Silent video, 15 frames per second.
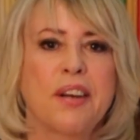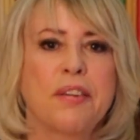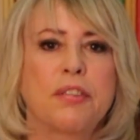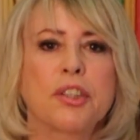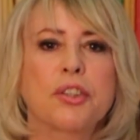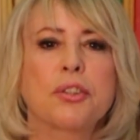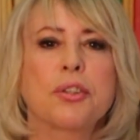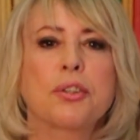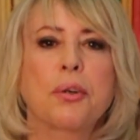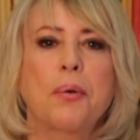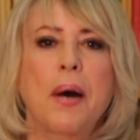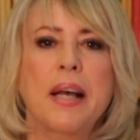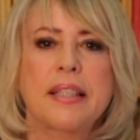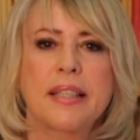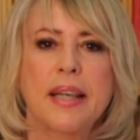Votre
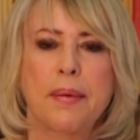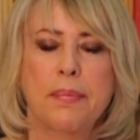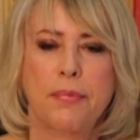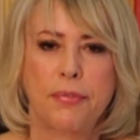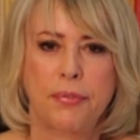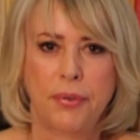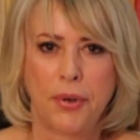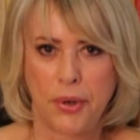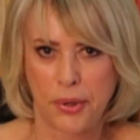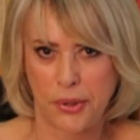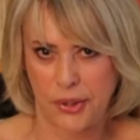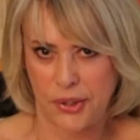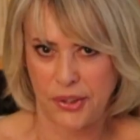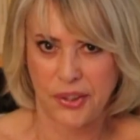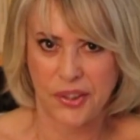troisième
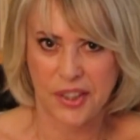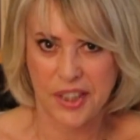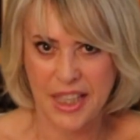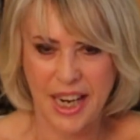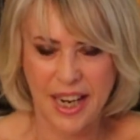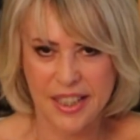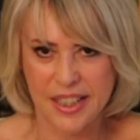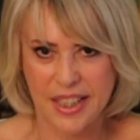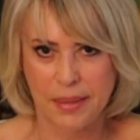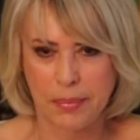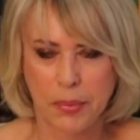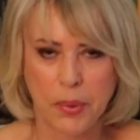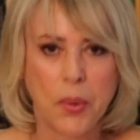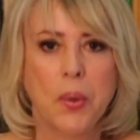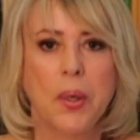force, cher
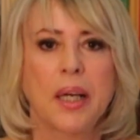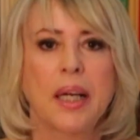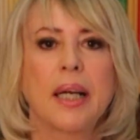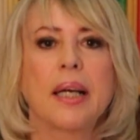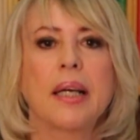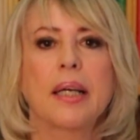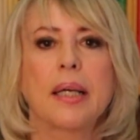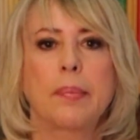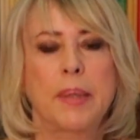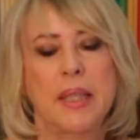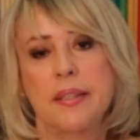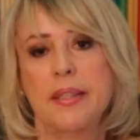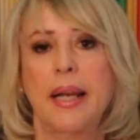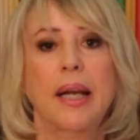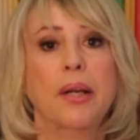Gémeaux, eh bien
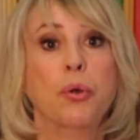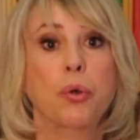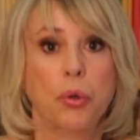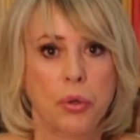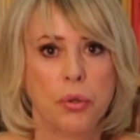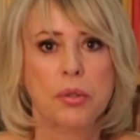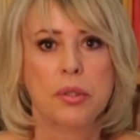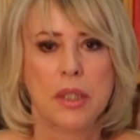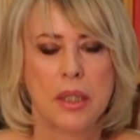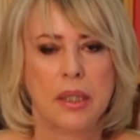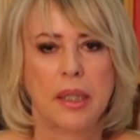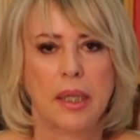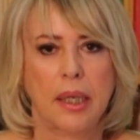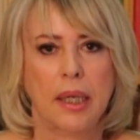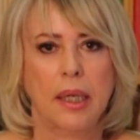c'est la
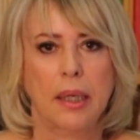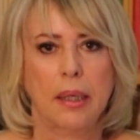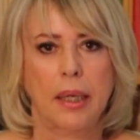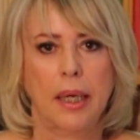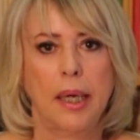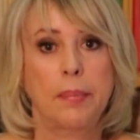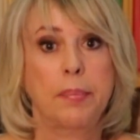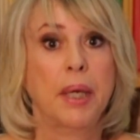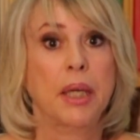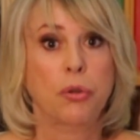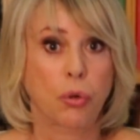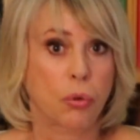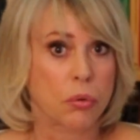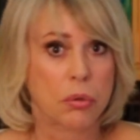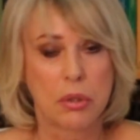curiosité. Eh bien
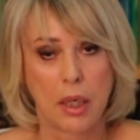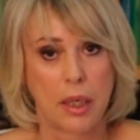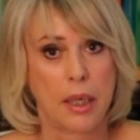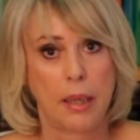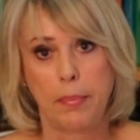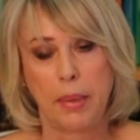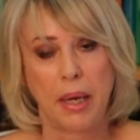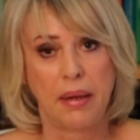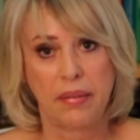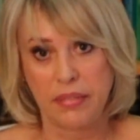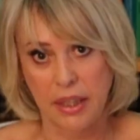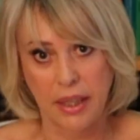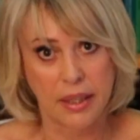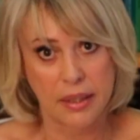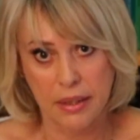non, ça n'est pas un
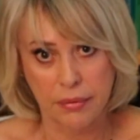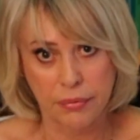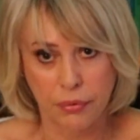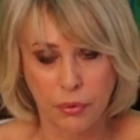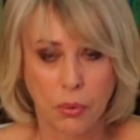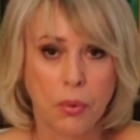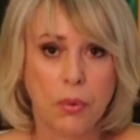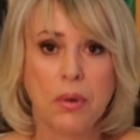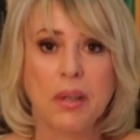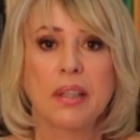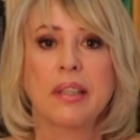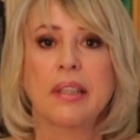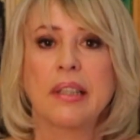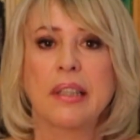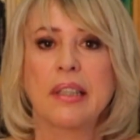vilain défaut,
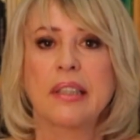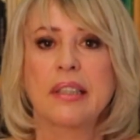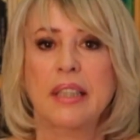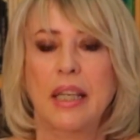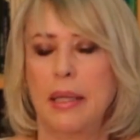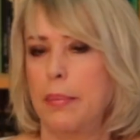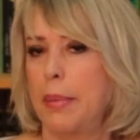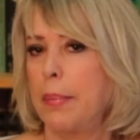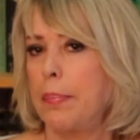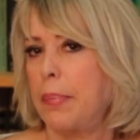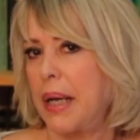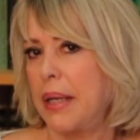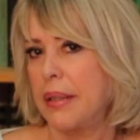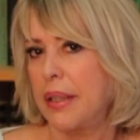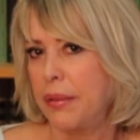ça n'est même
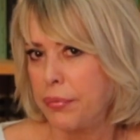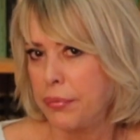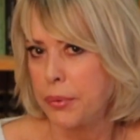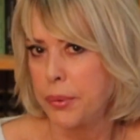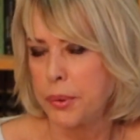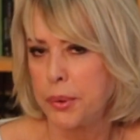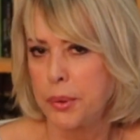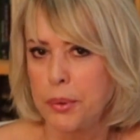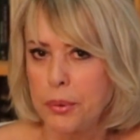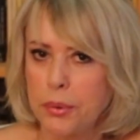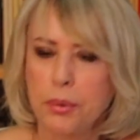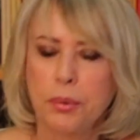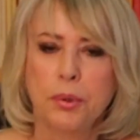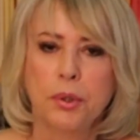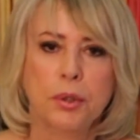pas un défaut du
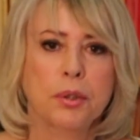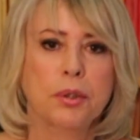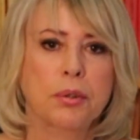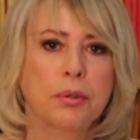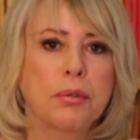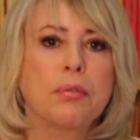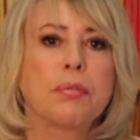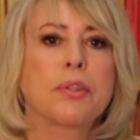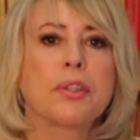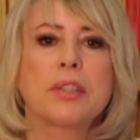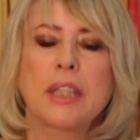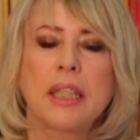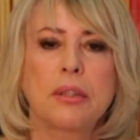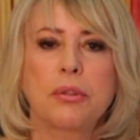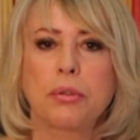tout, je trouve que
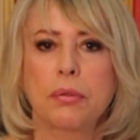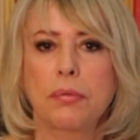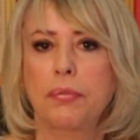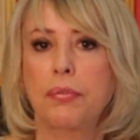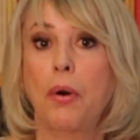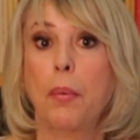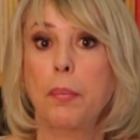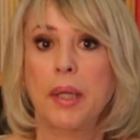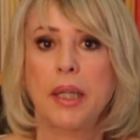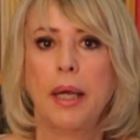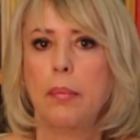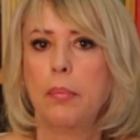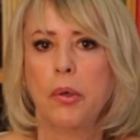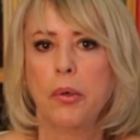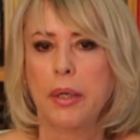c'est une
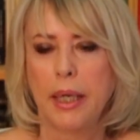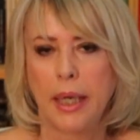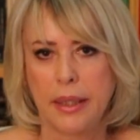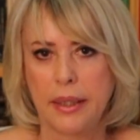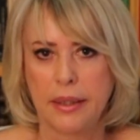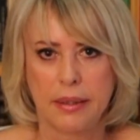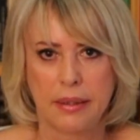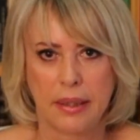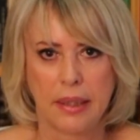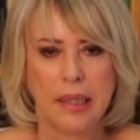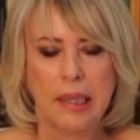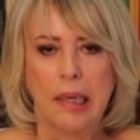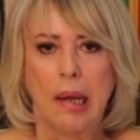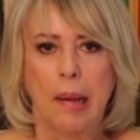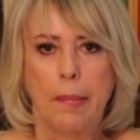formidable qualité.
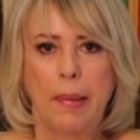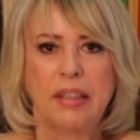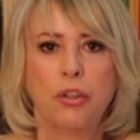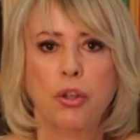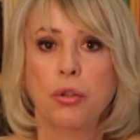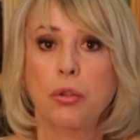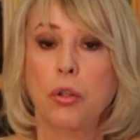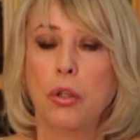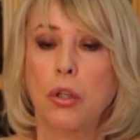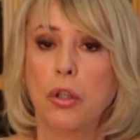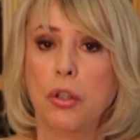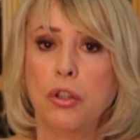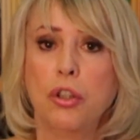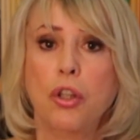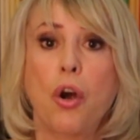Parce que
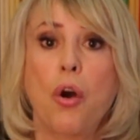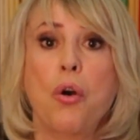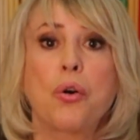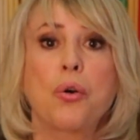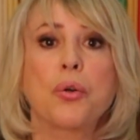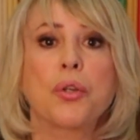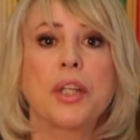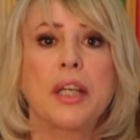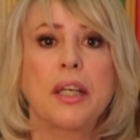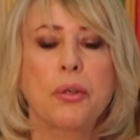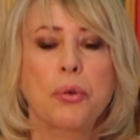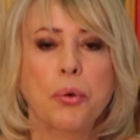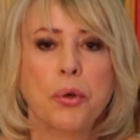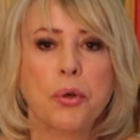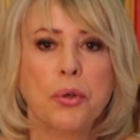tant qu'on est
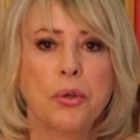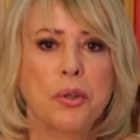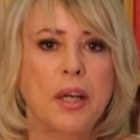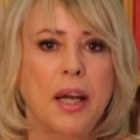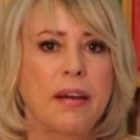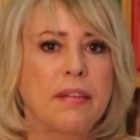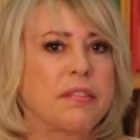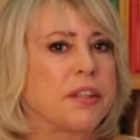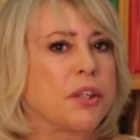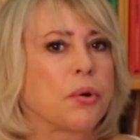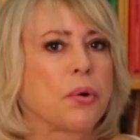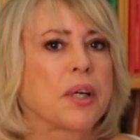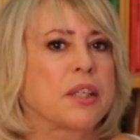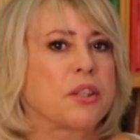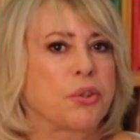curieux de la vie,
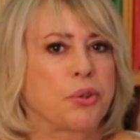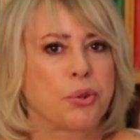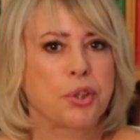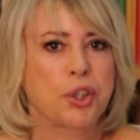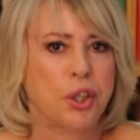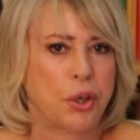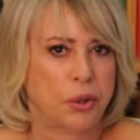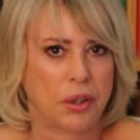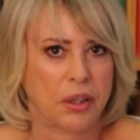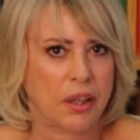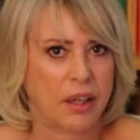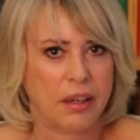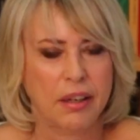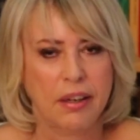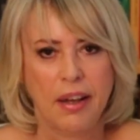on reste
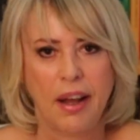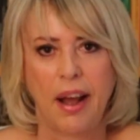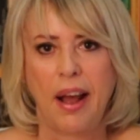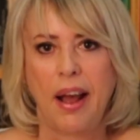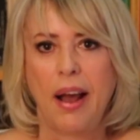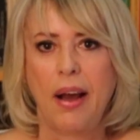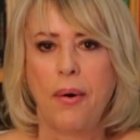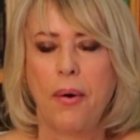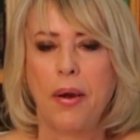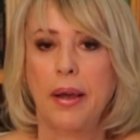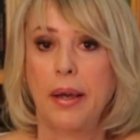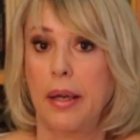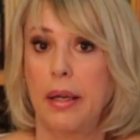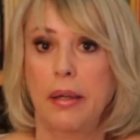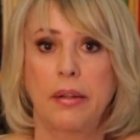jeune. Hein.
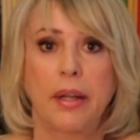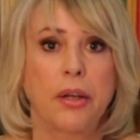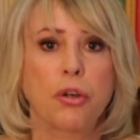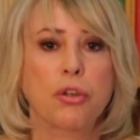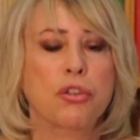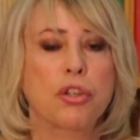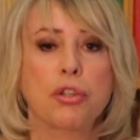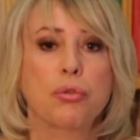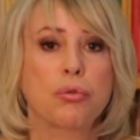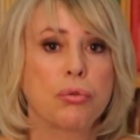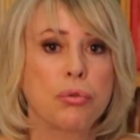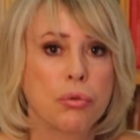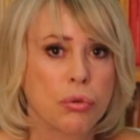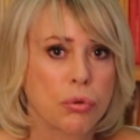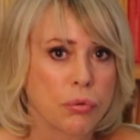et, d'ailleurs c'est
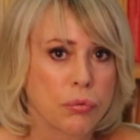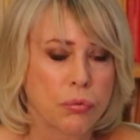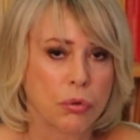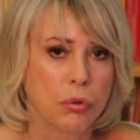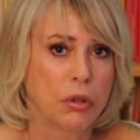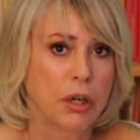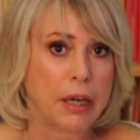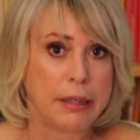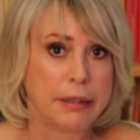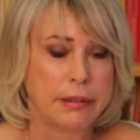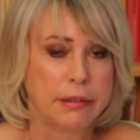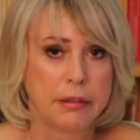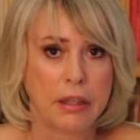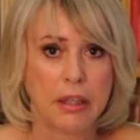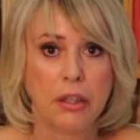une de vos
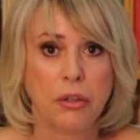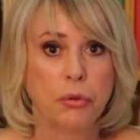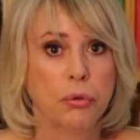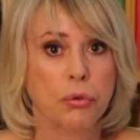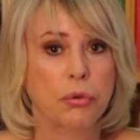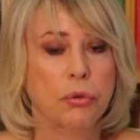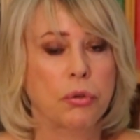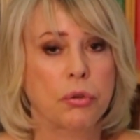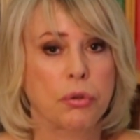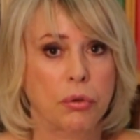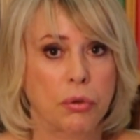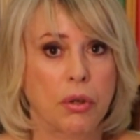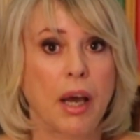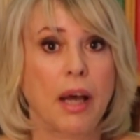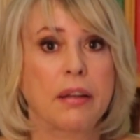qualités que de,
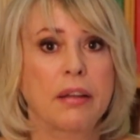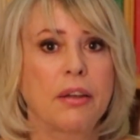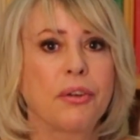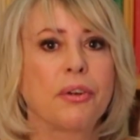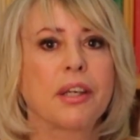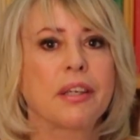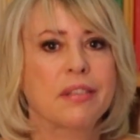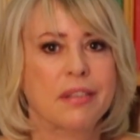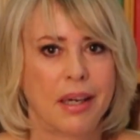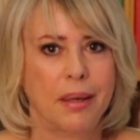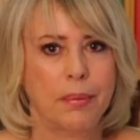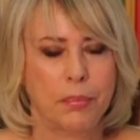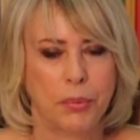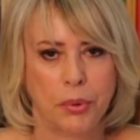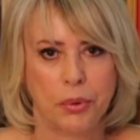garder une
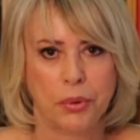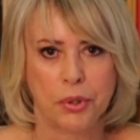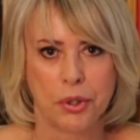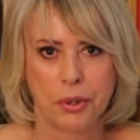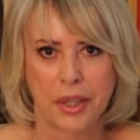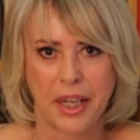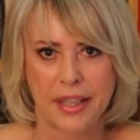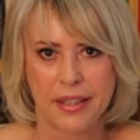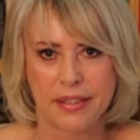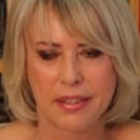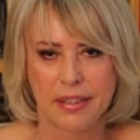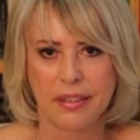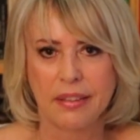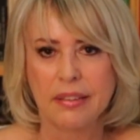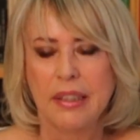extrême euh, jeunesse.
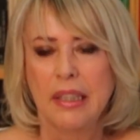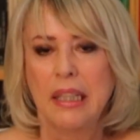Hein.